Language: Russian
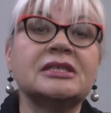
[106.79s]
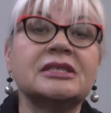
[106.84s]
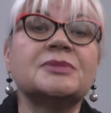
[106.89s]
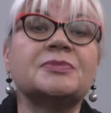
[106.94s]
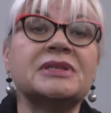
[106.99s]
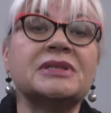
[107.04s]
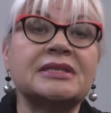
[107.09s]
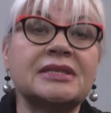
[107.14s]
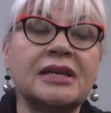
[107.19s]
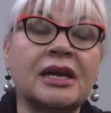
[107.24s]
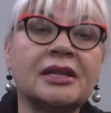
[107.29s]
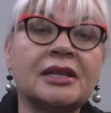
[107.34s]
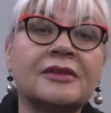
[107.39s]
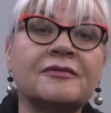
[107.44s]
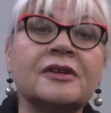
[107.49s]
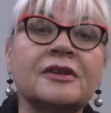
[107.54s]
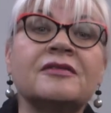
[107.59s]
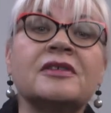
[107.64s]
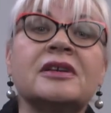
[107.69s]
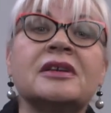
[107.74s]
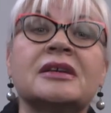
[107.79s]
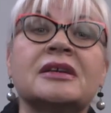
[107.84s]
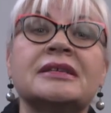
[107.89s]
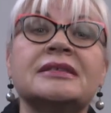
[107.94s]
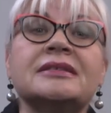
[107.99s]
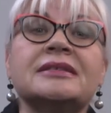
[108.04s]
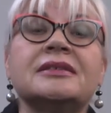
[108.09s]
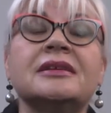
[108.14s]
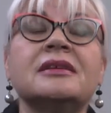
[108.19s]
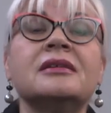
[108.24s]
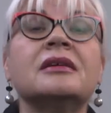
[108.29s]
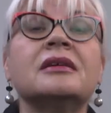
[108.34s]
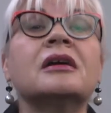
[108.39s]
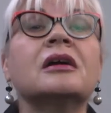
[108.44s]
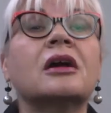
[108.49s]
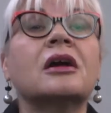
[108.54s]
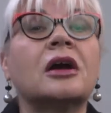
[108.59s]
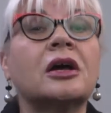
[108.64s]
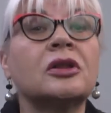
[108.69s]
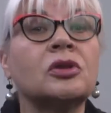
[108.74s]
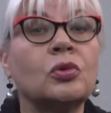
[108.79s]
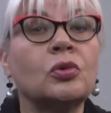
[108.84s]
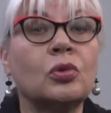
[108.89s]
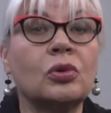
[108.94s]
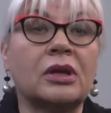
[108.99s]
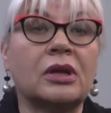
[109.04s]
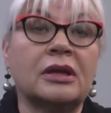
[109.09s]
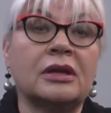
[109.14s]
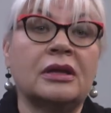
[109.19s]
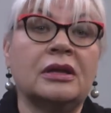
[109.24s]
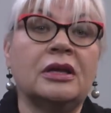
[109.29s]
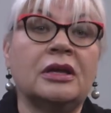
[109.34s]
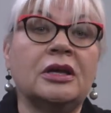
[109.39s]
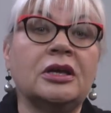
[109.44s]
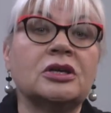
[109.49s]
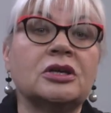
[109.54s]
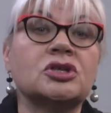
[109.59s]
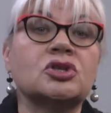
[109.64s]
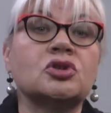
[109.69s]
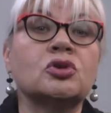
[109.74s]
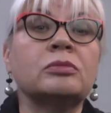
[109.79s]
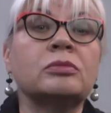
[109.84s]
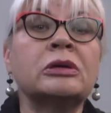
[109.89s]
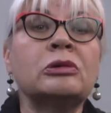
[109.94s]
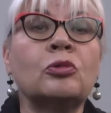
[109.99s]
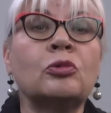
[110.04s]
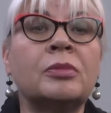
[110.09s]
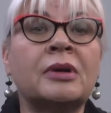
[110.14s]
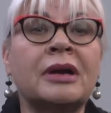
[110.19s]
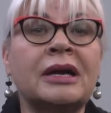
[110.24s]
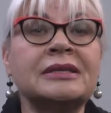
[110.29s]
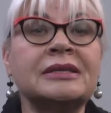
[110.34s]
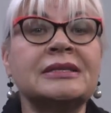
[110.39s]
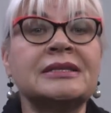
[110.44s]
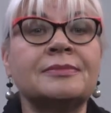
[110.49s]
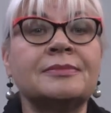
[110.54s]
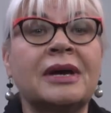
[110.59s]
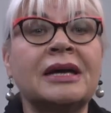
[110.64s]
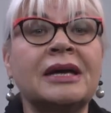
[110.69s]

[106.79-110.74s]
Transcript: специально вывели растение канола, чтобы убрать из